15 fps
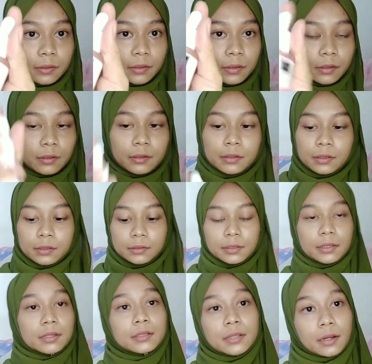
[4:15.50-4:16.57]
Ini. Hmm,
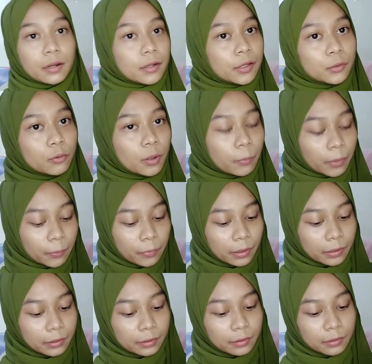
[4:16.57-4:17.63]
jadi caranya itu gampang
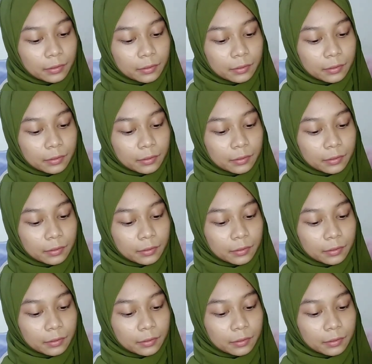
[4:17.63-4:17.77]
banget.